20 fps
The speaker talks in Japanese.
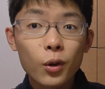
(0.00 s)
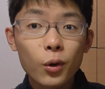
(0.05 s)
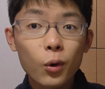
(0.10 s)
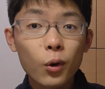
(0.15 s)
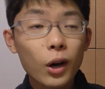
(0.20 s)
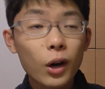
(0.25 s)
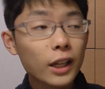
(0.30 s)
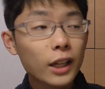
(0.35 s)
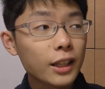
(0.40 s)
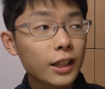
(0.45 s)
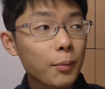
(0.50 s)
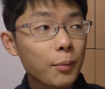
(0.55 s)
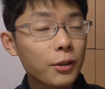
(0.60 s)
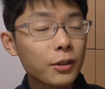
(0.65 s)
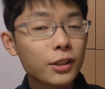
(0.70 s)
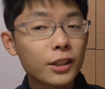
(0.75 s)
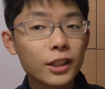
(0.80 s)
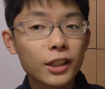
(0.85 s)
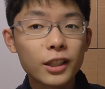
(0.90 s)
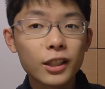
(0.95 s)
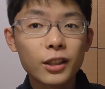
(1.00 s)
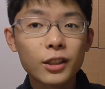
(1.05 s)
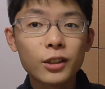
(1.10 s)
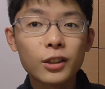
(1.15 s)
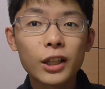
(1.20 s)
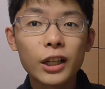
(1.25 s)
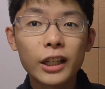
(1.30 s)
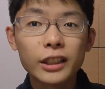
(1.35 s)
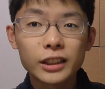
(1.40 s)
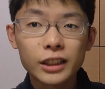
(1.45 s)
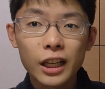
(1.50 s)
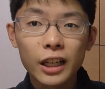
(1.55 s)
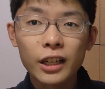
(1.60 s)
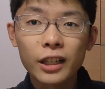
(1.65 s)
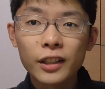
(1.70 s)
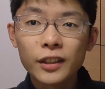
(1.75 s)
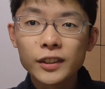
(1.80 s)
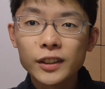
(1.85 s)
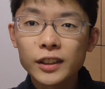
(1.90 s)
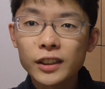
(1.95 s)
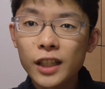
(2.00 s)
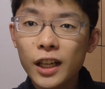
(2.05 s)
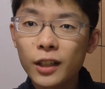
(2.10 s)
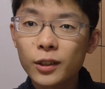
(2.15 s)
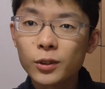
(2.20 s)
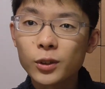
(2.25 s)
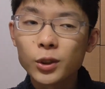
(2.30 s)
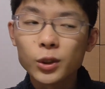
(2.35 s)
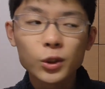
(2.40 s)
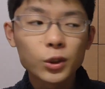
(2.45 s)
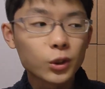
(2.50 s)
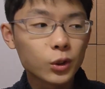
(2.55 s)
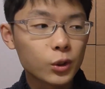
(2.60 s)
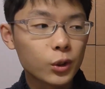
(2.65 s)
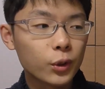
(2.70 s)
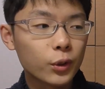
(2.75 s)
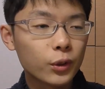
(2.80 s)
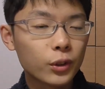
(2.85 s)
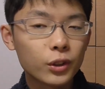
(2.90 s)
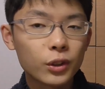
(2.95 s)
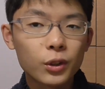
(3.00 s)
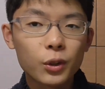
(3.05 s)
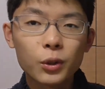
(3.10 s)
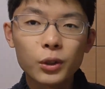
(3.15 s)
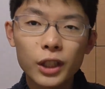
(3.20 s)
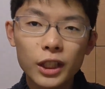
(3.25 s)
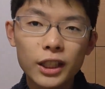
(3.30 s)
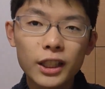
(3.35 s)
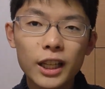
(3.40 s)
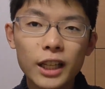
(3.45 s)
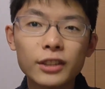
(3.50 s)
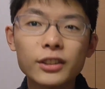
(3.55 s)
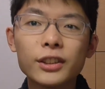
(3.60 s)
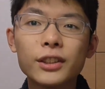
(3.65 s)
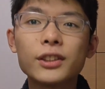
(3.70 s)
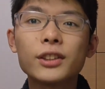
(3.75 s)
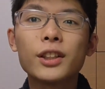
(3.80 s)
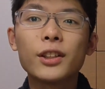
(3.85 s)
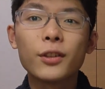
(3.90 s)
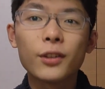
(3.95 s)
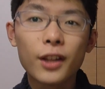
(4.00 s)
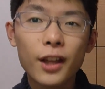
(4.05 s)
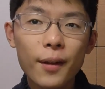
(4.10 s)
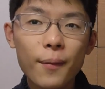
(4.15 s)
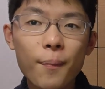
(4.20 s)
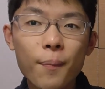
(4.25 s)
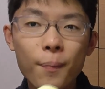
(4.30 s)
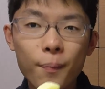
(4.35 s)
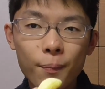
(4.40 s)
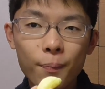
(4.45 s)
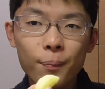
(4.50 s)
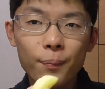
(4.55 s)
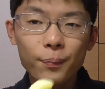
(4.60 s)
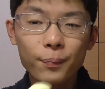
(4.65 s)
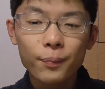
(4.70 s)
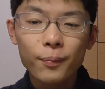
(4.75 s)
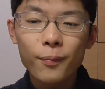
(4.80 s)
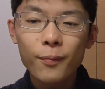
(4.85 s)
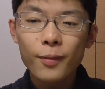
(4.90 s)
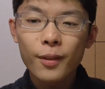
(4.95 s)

ご飯食べに行くからさ、あの、ちょっと、これになるんですけどね。うん。